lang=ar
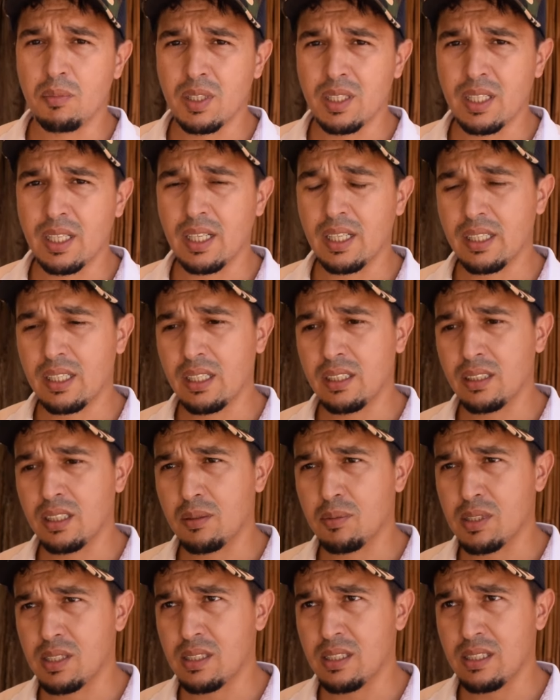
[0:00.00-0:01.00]
من نهار
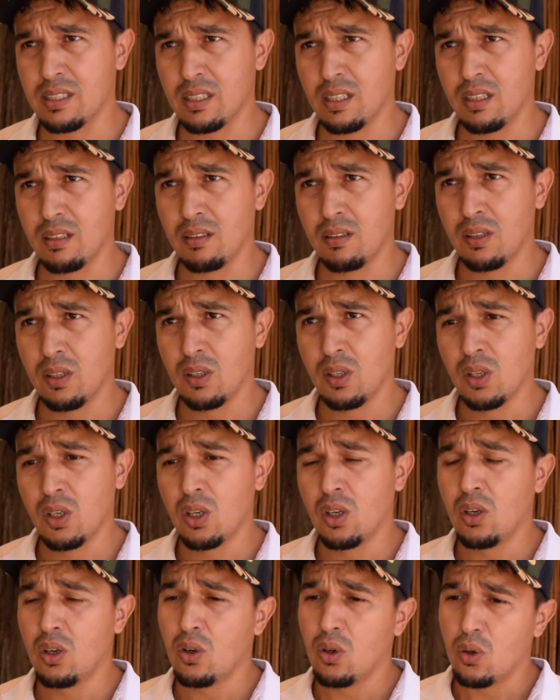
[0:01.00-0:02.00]
كنضرب الزلزال
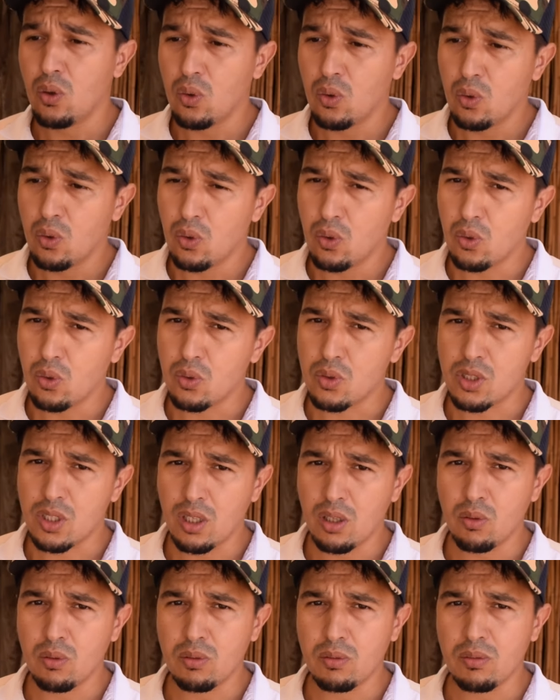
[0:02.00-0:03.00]

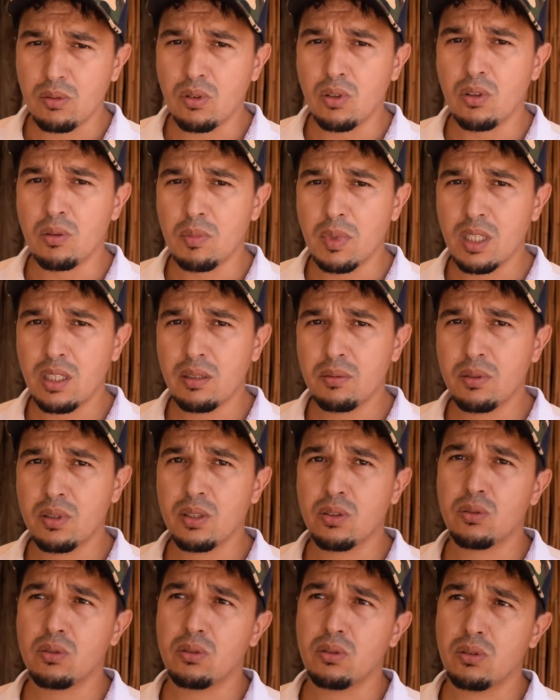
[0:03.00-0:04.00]
وجاو هما اللي
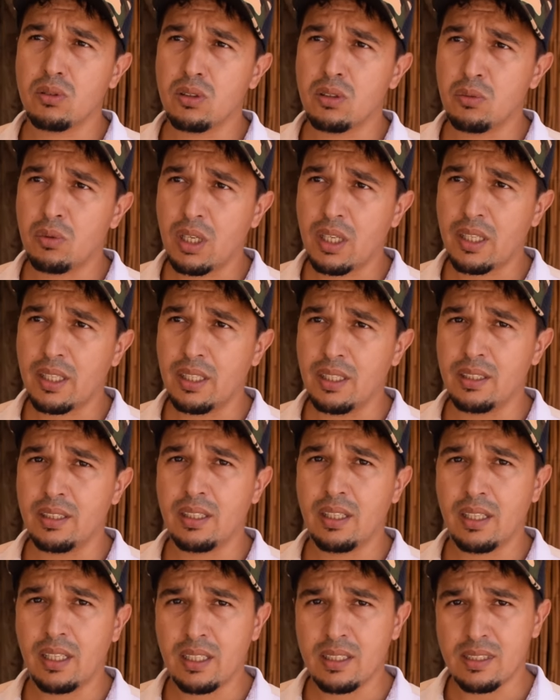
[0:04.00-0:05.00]
بينوا الواقع
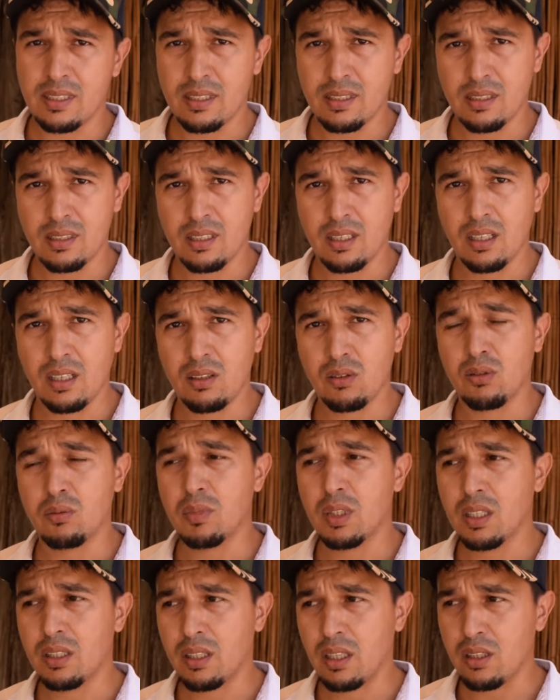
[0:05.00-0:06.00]
ديال هذا الزنزال
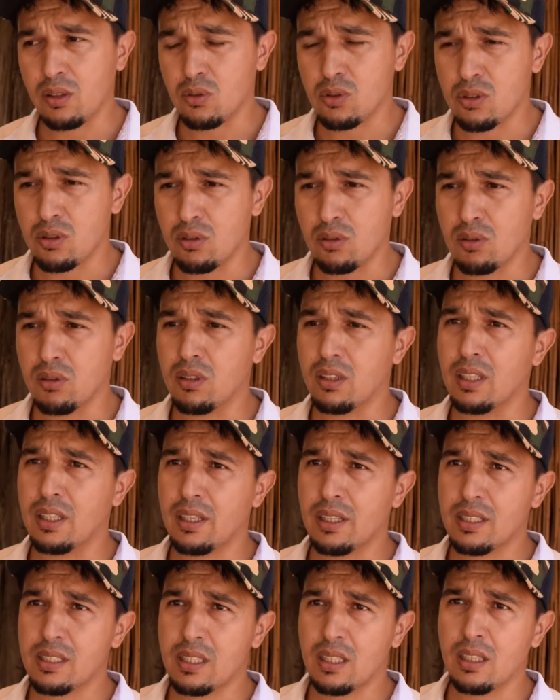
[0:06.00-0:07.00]
هما اللي كيوصلوا
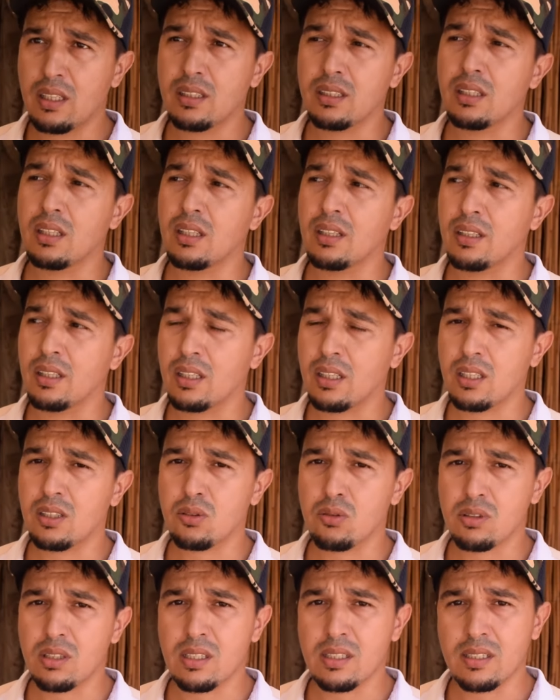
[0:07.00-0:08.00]
الرساله ديالنا
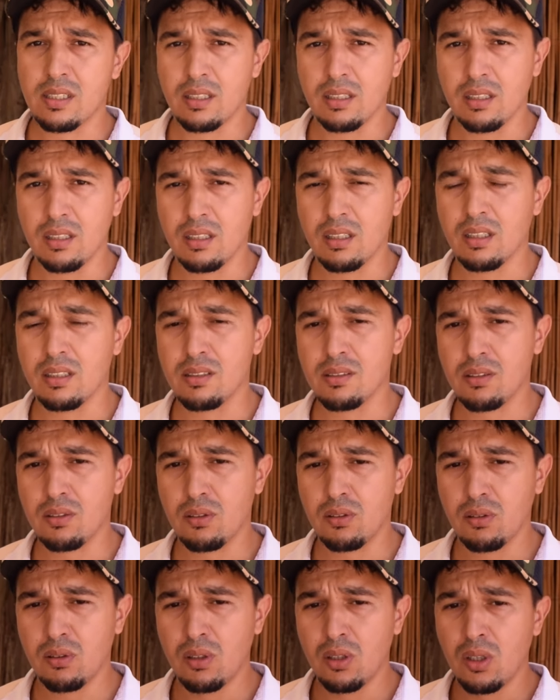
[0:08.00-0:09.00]
كتوصل لسيدنا الله
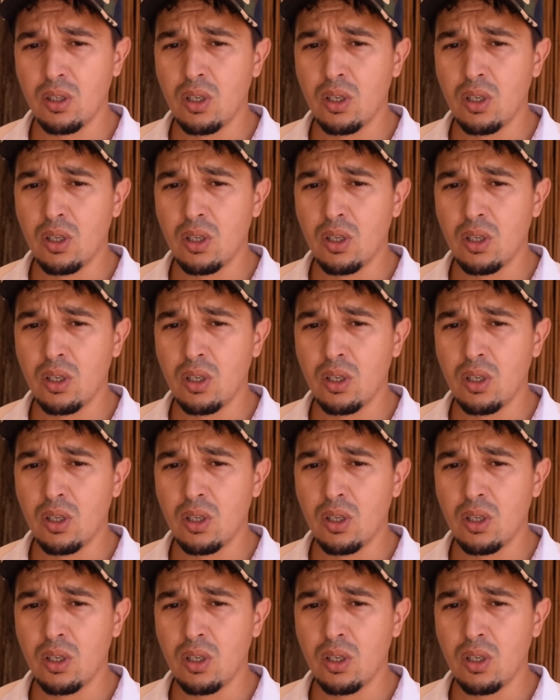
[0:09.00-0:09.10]
ينصرو